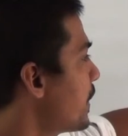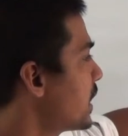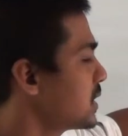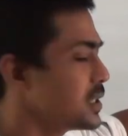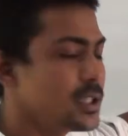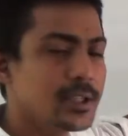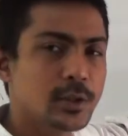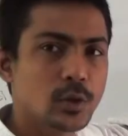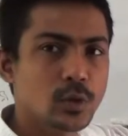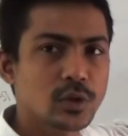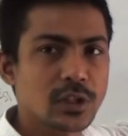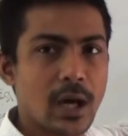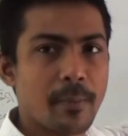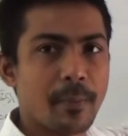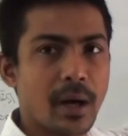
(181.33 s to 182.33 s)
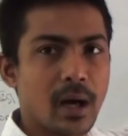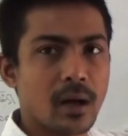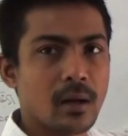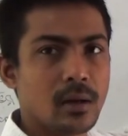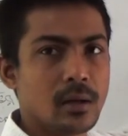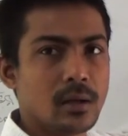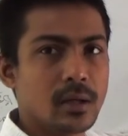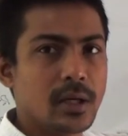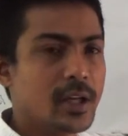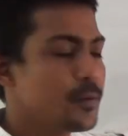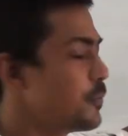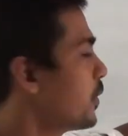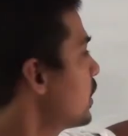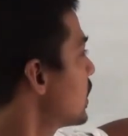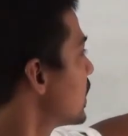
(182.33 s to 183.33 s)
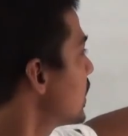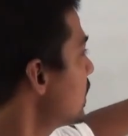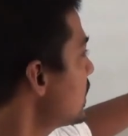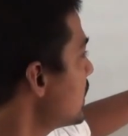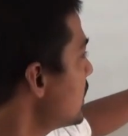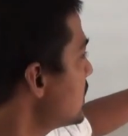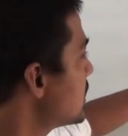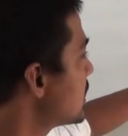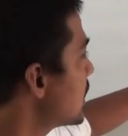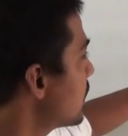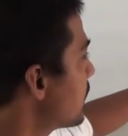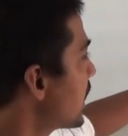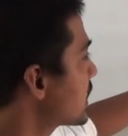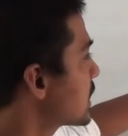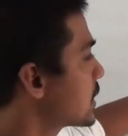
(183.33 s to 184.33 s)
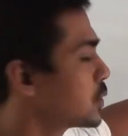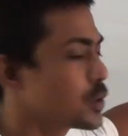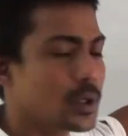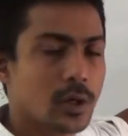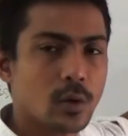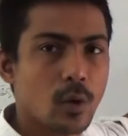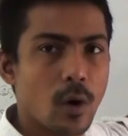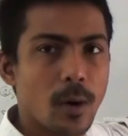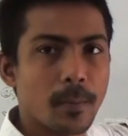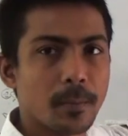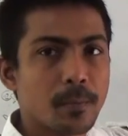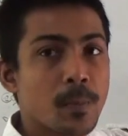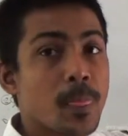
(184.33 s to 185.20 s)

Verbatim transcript: পাশ একটু চাপা এর ফলে এই দিকের ব্যাসার্ধটা কম